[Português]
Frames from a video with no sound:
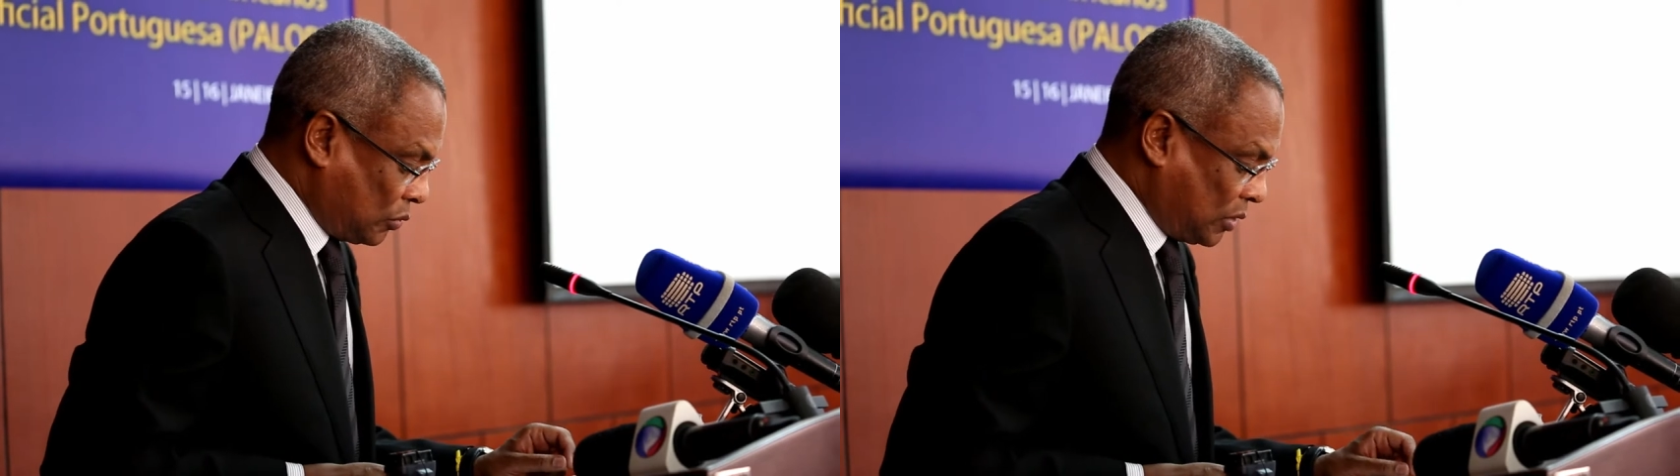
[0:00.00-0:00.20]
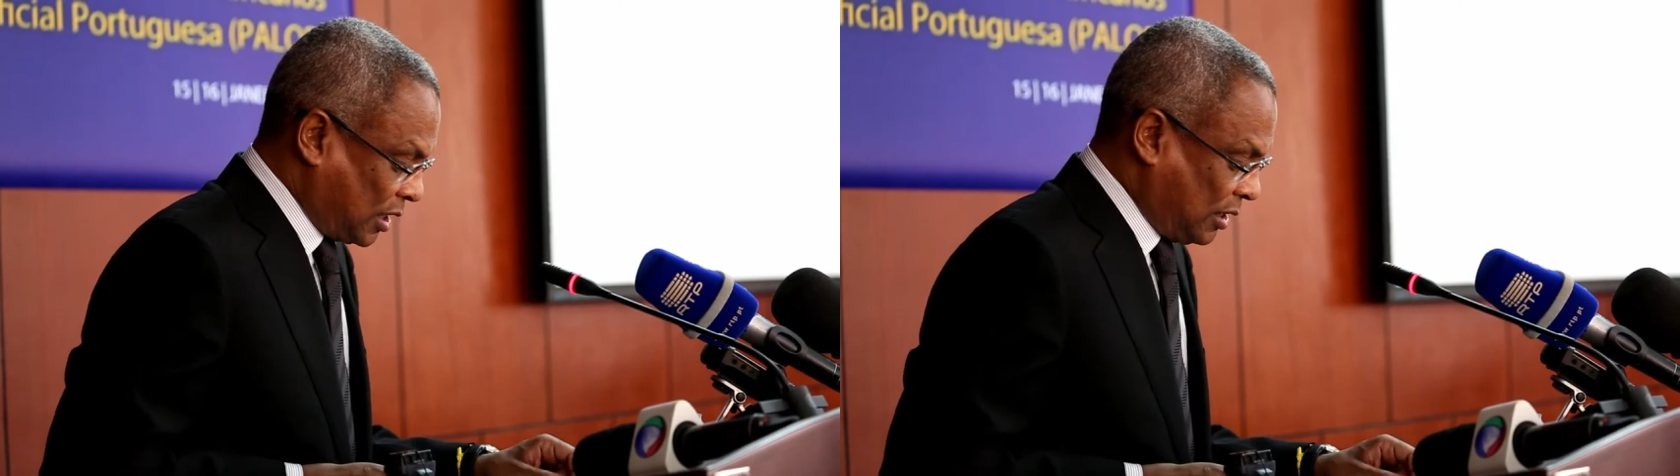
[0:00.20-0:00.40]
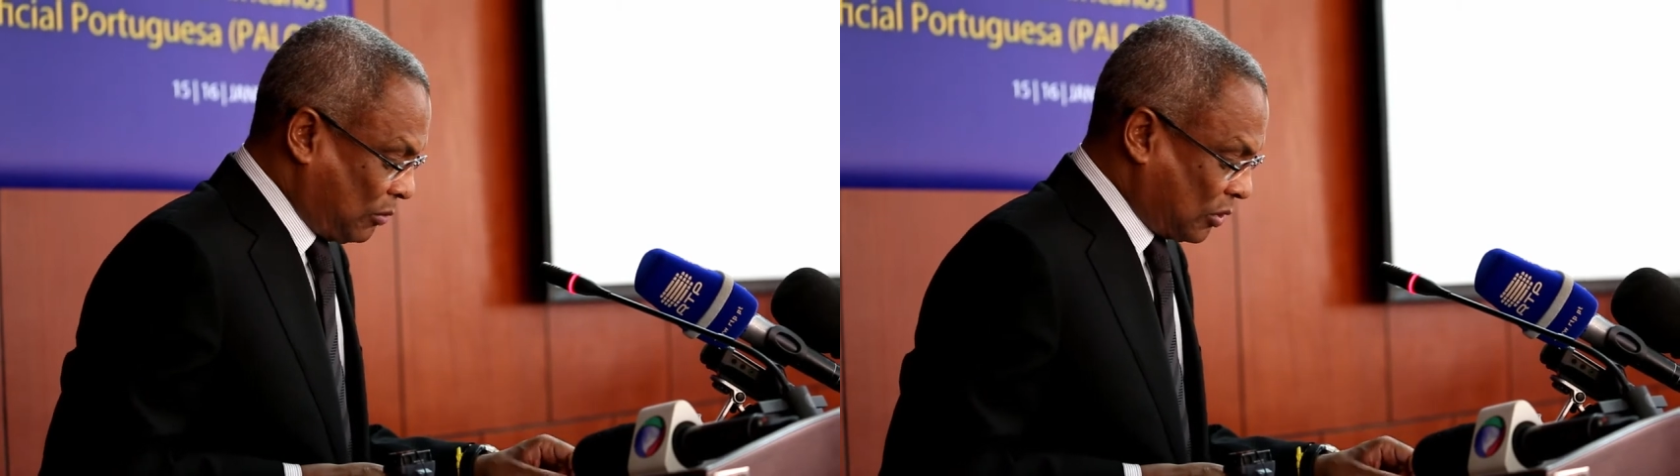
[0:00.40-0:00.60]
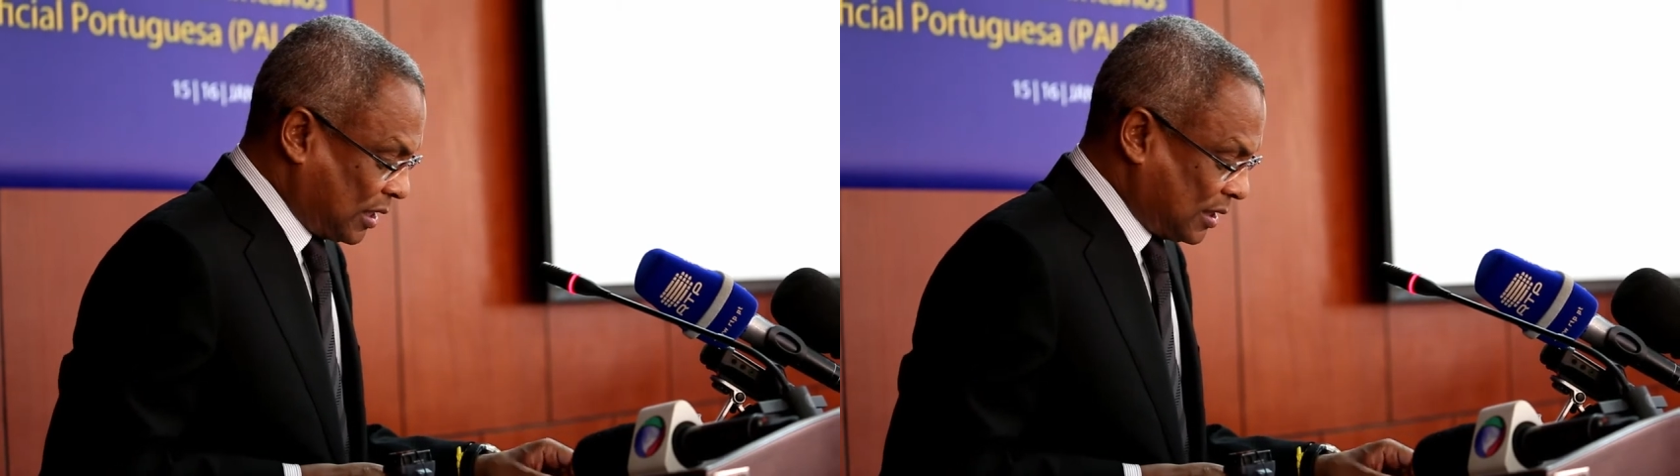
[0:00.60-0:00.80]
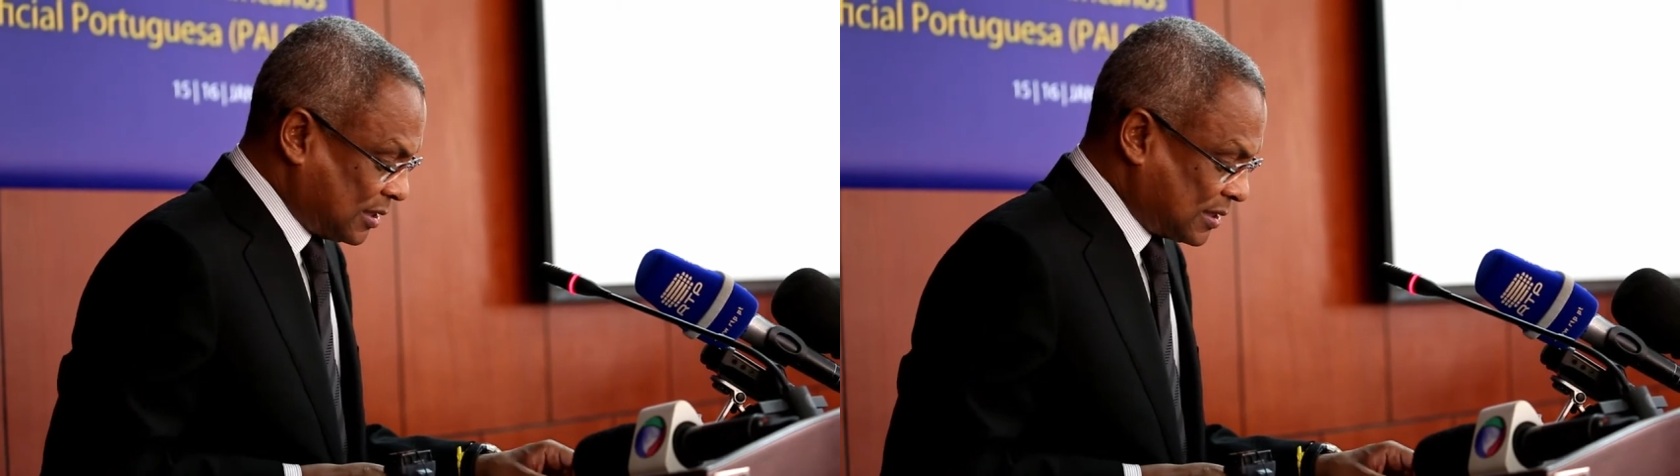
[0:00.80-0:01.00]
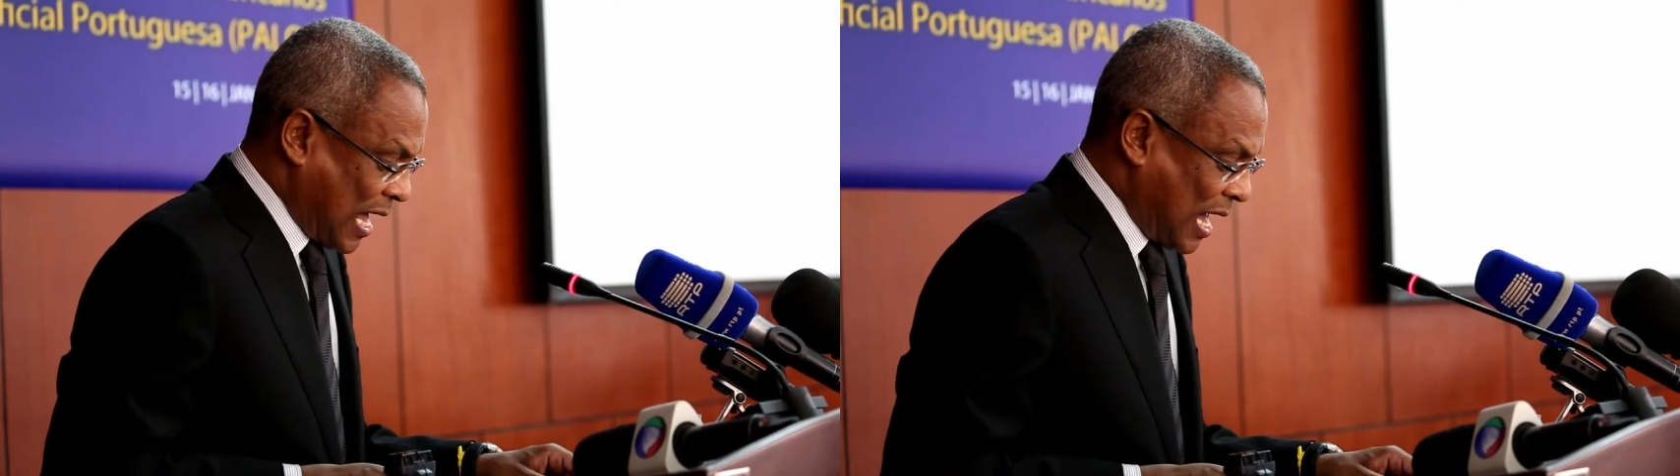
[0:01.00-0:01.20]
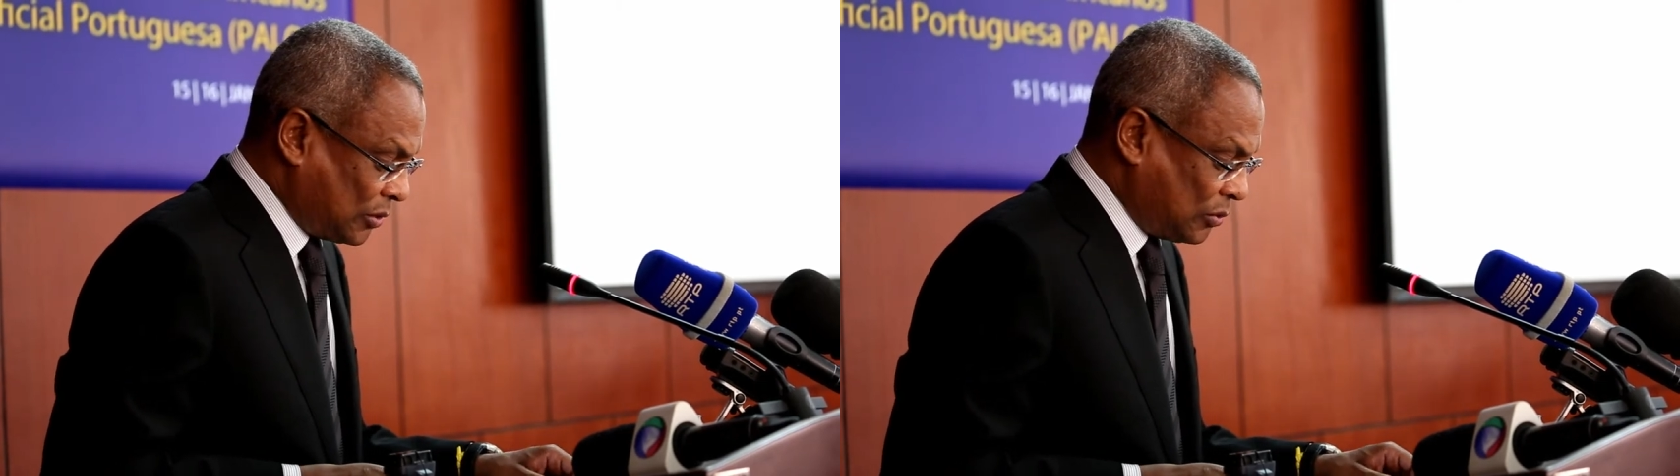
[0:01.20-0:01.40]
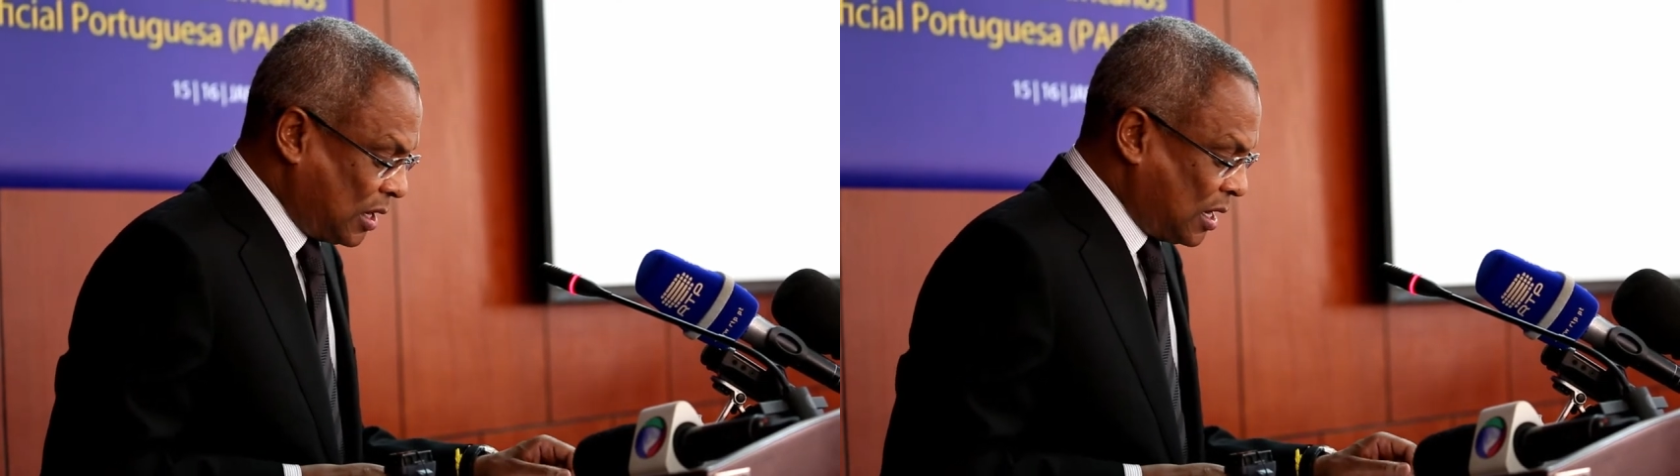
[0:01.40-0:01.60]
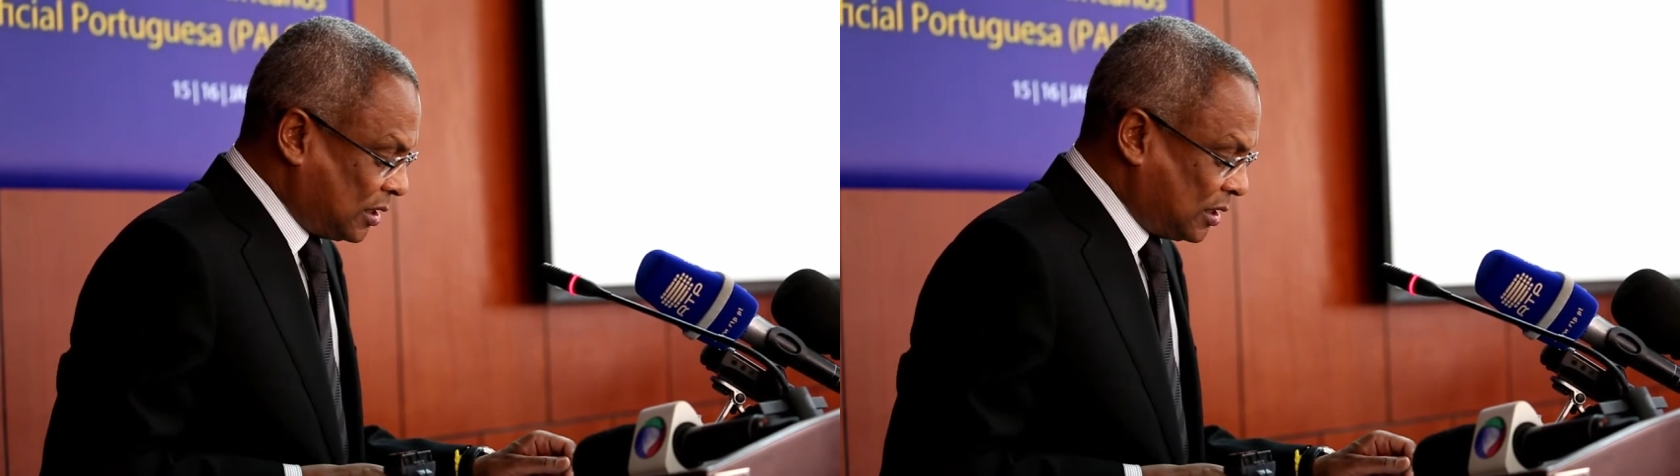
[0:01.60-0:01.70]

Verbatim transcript: do crime organizado